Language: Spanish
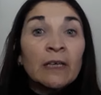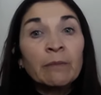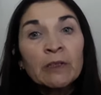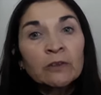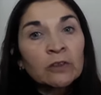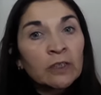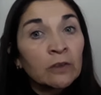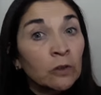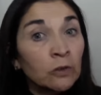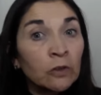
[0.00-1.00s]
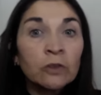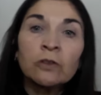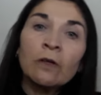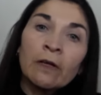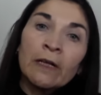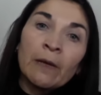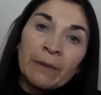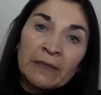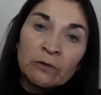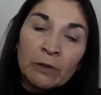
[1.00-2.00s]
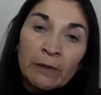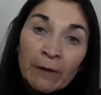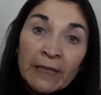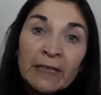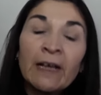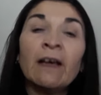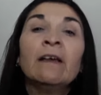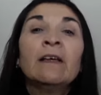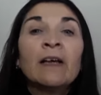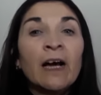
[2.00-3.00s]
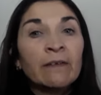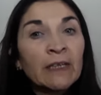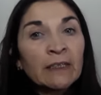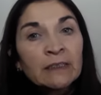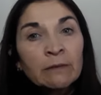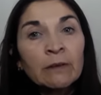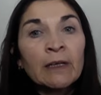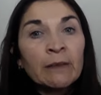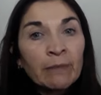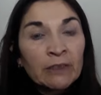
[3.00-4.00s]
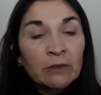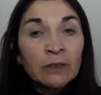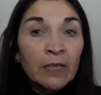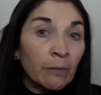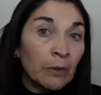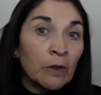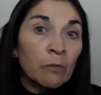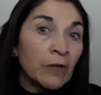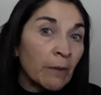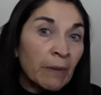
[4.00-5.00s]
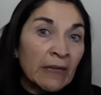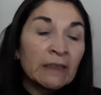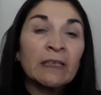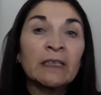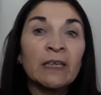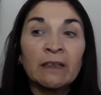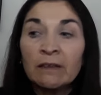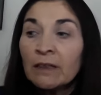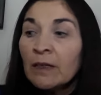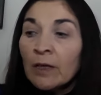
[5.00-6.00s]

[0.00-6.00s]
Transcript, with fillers: En 1808, la península ibérica había recibido la invasión de Napoleón Bonaparte, quien,